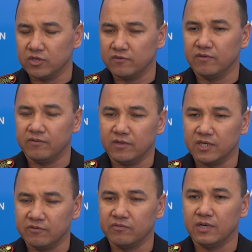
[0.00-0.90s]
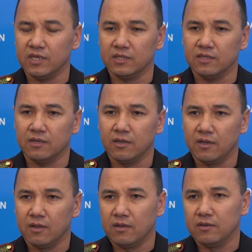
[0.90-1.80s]
эквивалентно
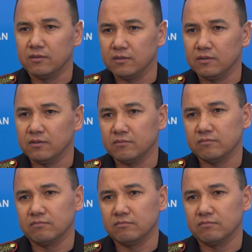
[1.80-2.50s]
э,